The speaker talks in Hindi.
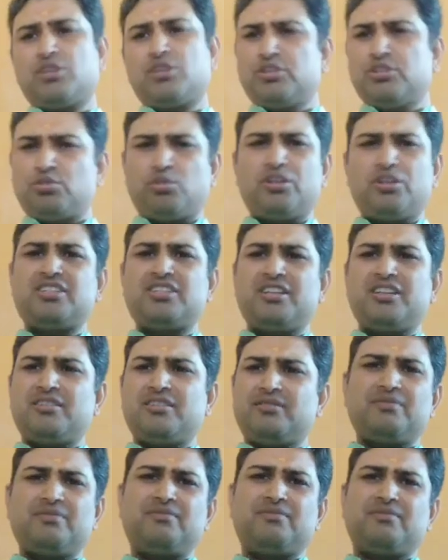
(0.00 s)
छोटे से
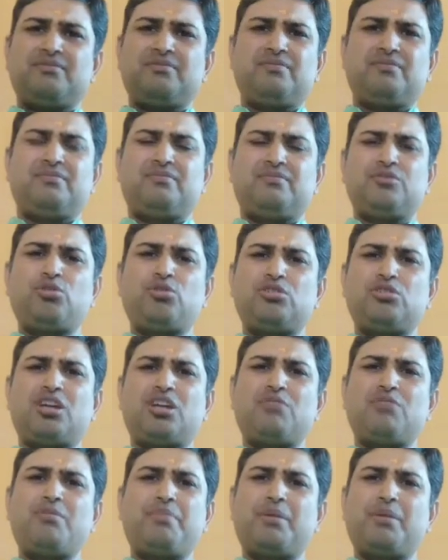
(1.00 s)
दो हज़ार
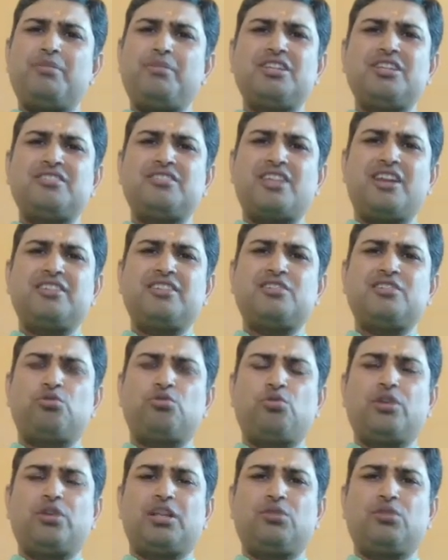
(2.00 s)
रुपये पर मंथ की सैलरी से शुरू
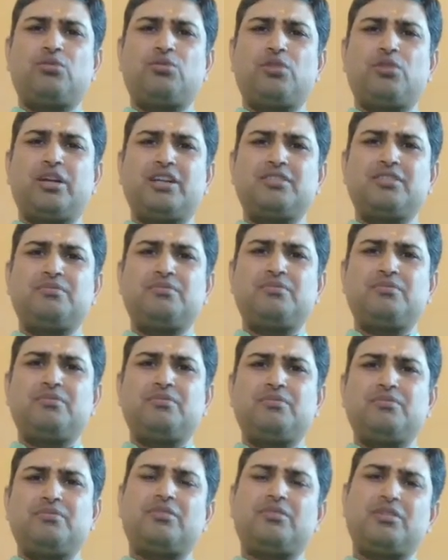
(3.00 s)
किया था उन्होंने आज
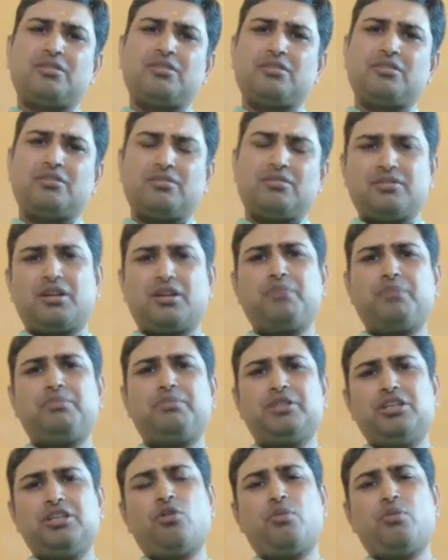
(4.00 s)

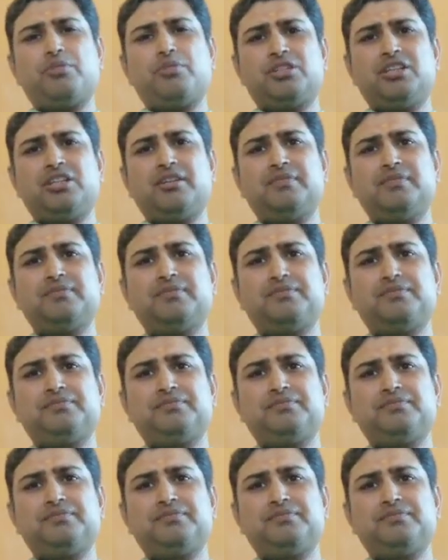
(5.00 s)
अरबपति करोड़पति हैं